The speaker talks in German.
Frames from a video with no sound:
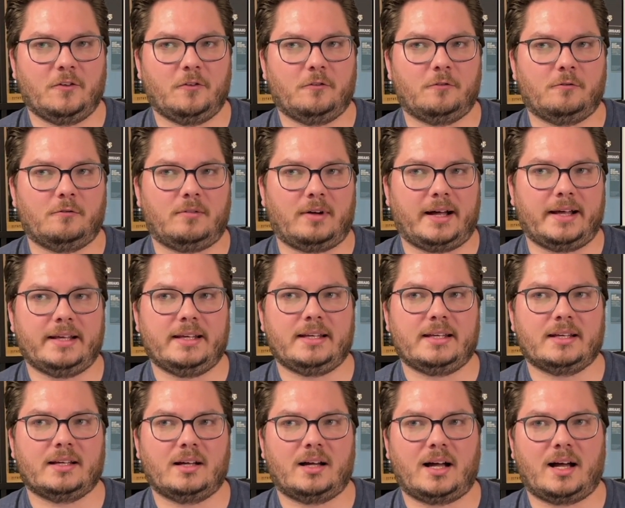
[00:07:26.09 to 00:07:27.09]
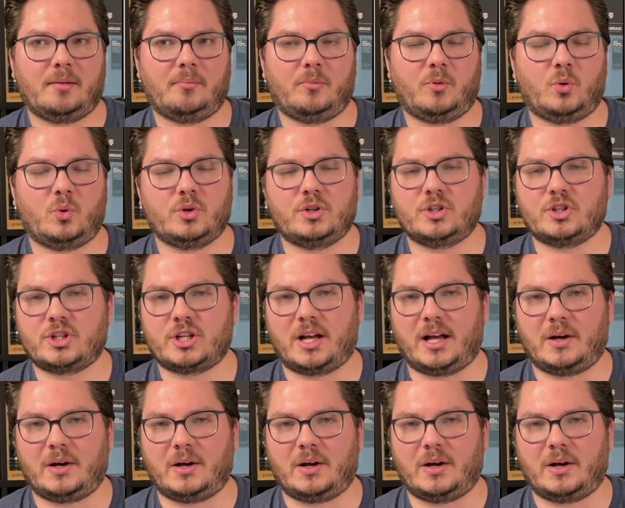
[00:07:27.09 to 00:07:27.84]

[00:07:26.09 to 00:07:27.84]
weiche, harmonische,